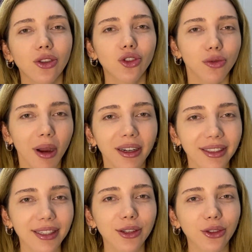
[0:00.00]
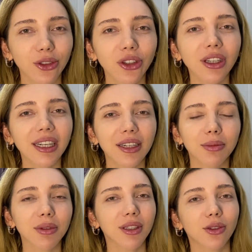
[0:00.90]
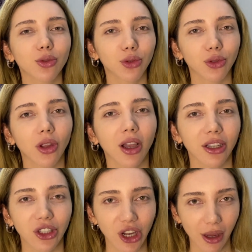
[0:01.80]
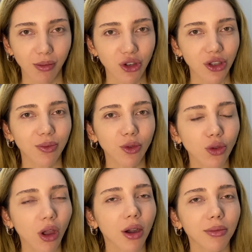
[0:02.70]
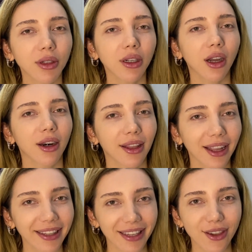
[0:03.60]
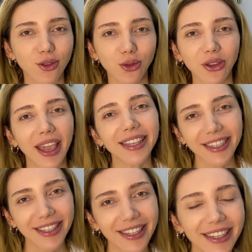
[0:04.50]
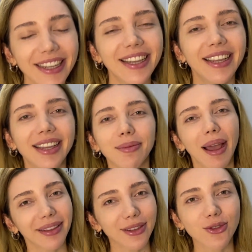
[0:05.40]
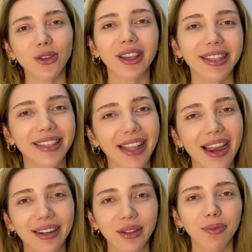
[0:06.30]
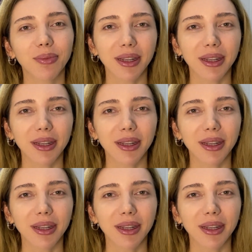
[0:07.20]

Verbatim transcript: Cumartesi günü kırmızı rujla çekmiştim dudağımı. Aradan iki gün geçti. Ben de çok isterdim